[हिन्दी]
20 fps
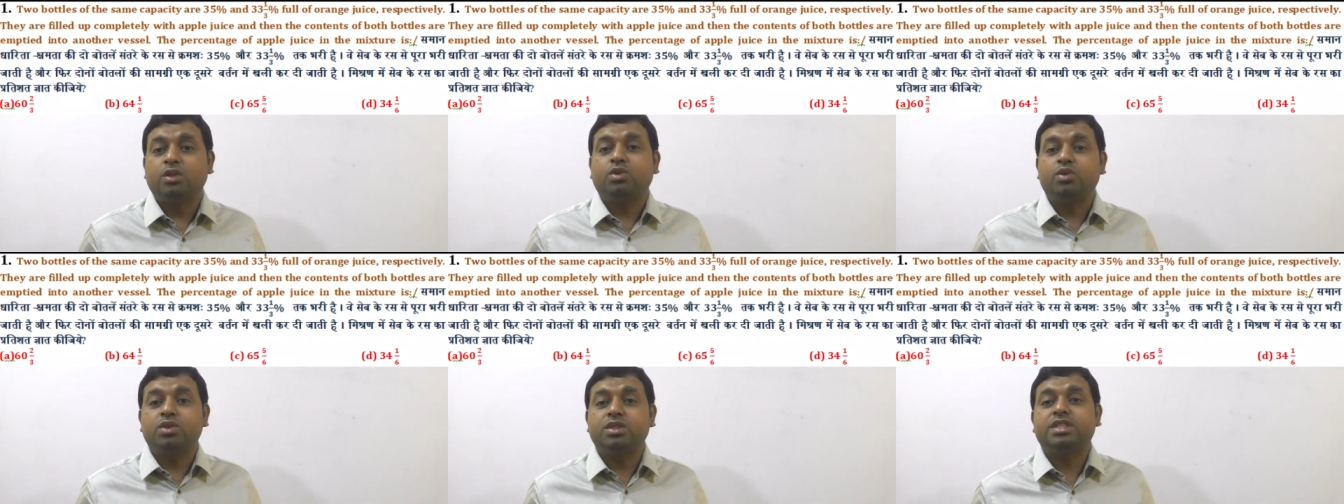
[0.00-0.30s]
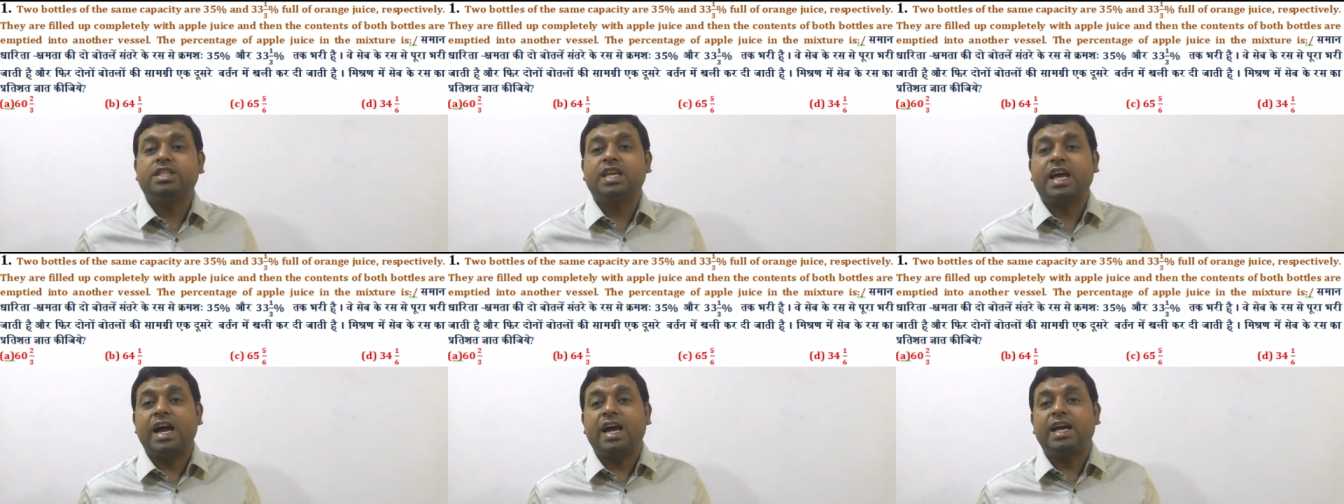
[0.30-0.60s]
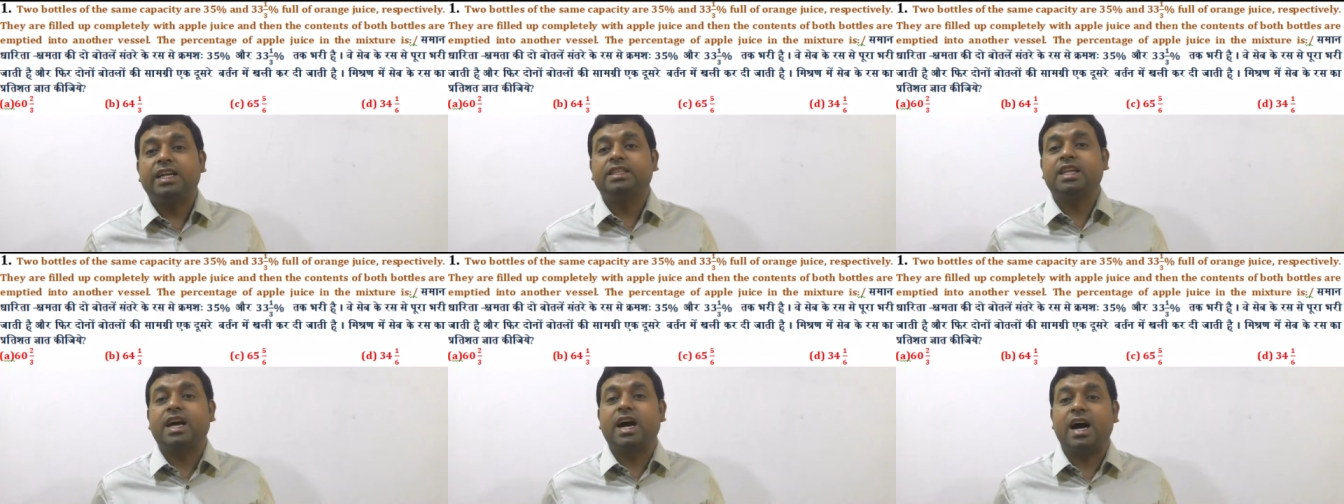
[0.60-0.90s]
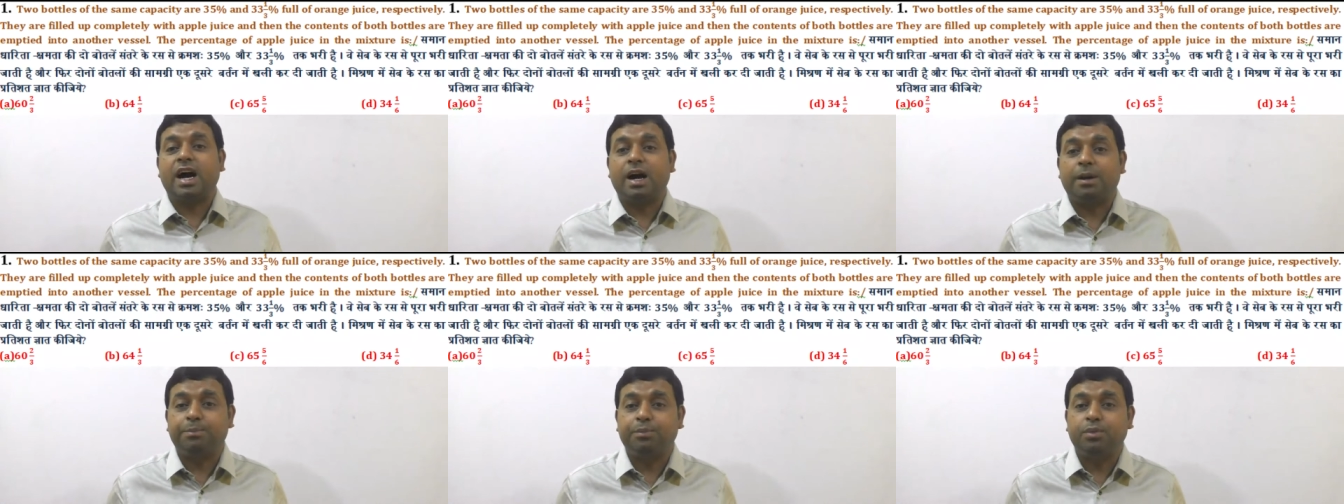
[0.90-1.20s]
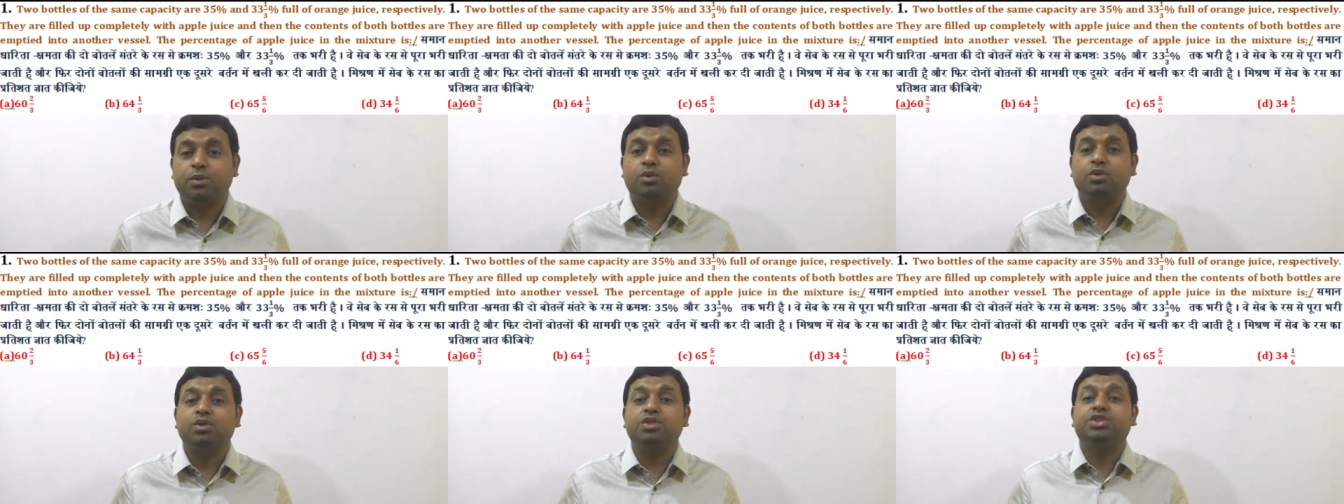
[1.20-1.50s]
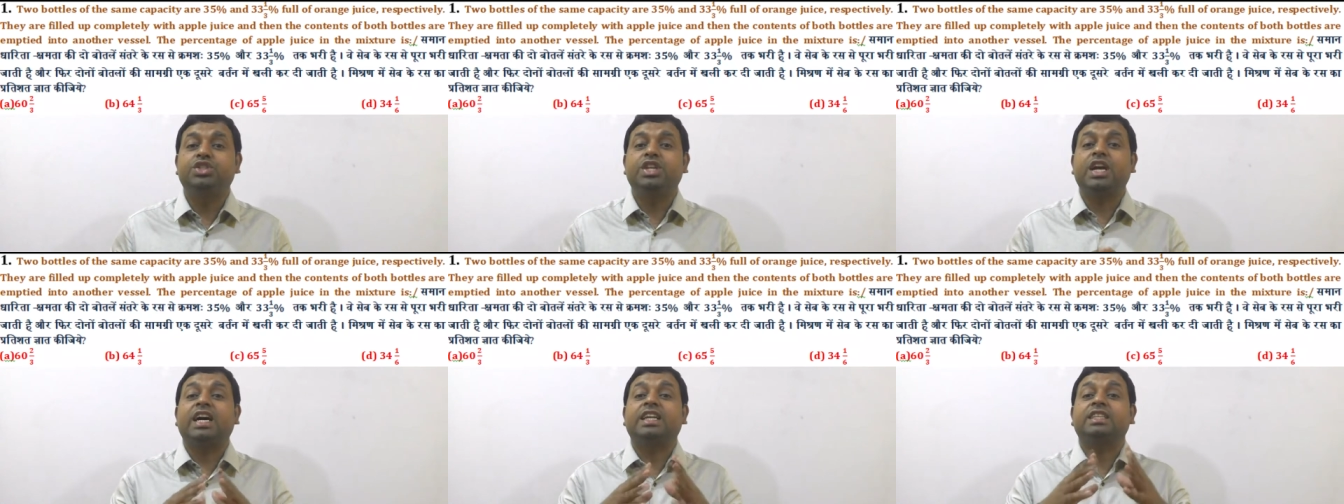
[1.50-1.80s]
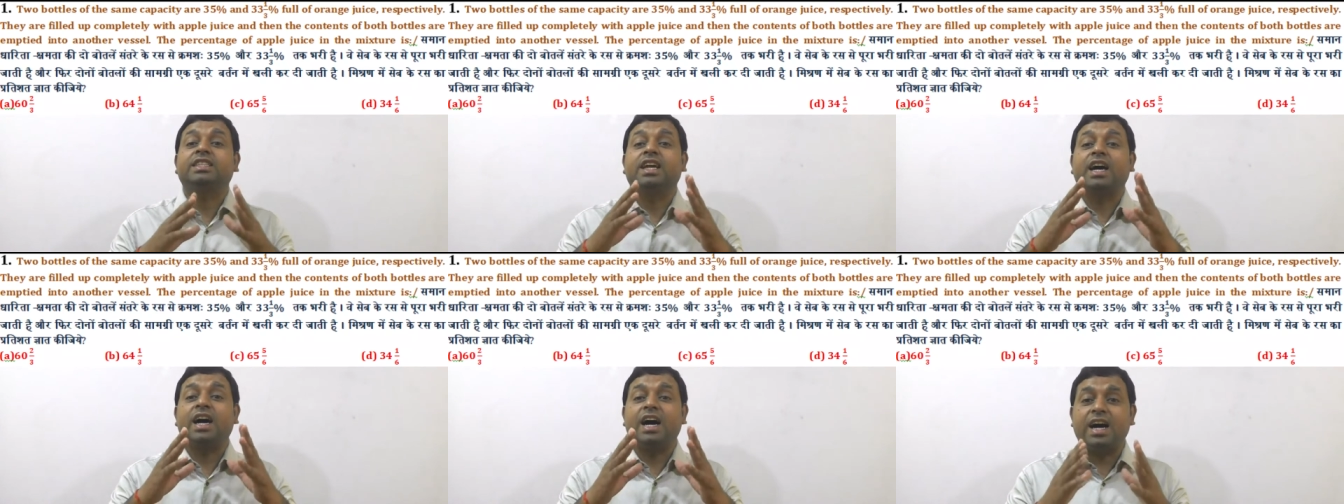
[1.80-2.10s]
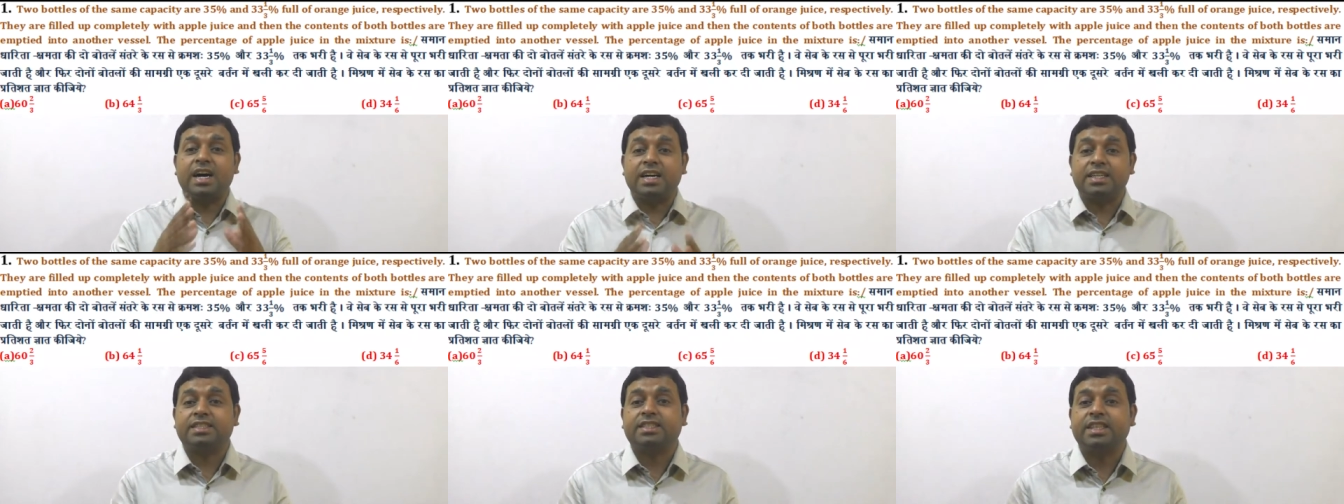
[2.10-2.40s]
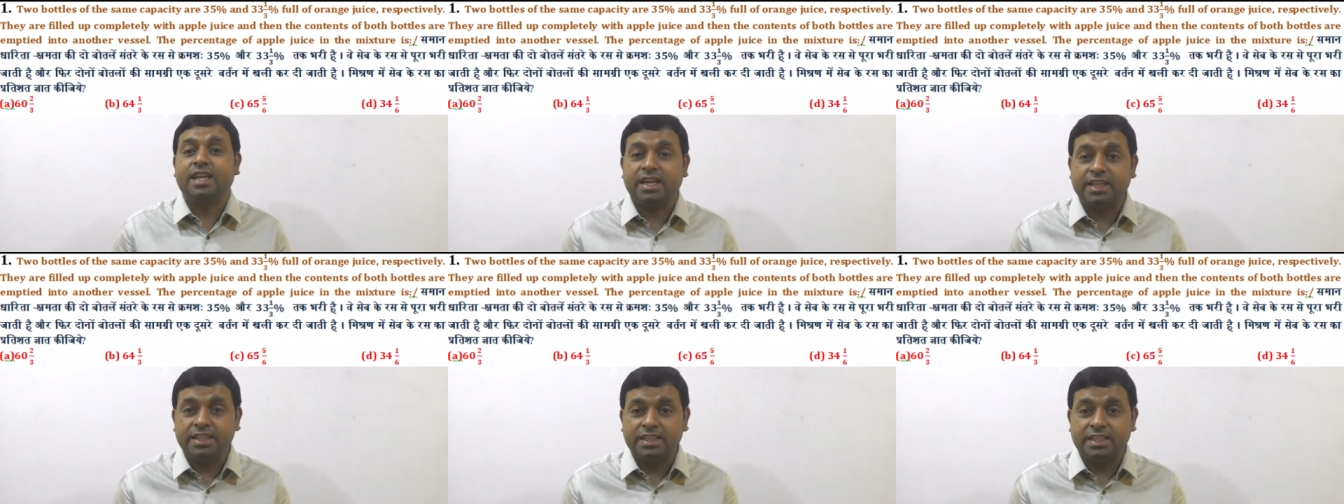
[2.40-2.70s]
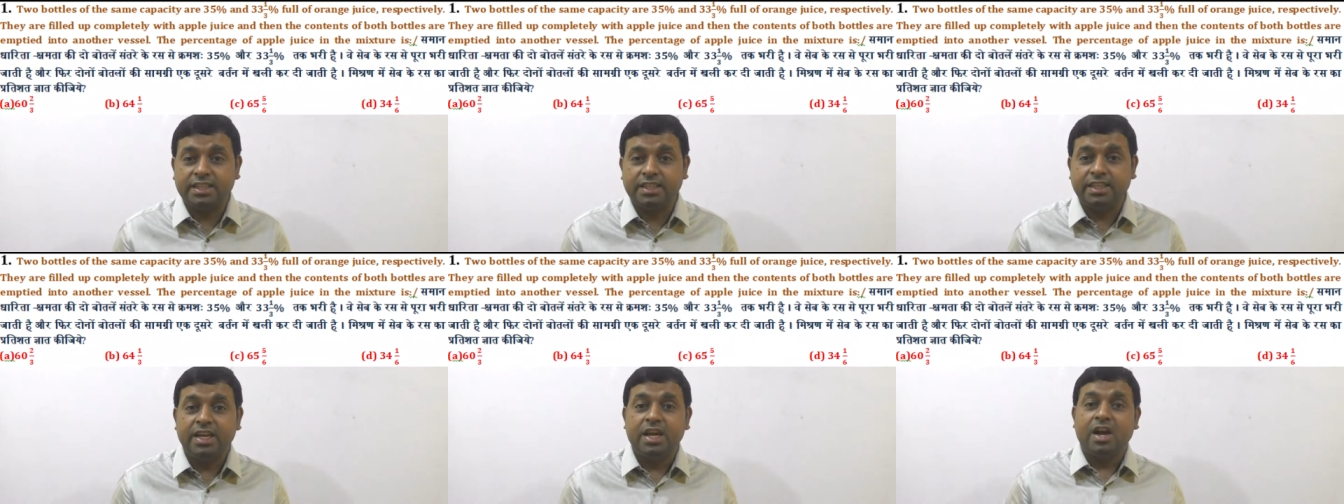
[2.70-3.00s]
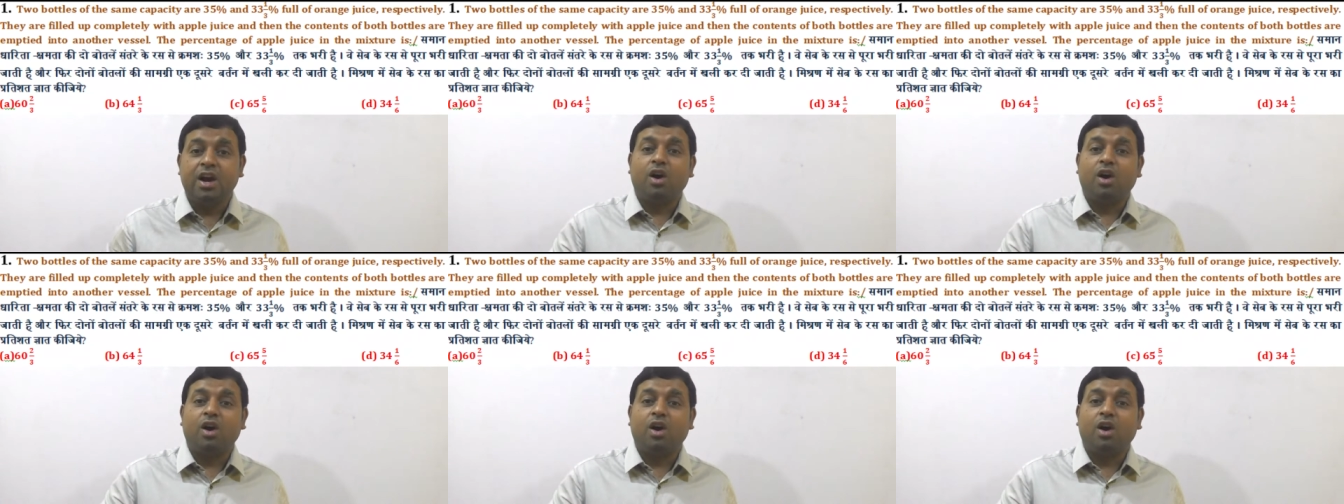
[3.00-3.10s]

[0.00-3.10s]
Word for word: तो शायद आपको ज़्यादा आसानी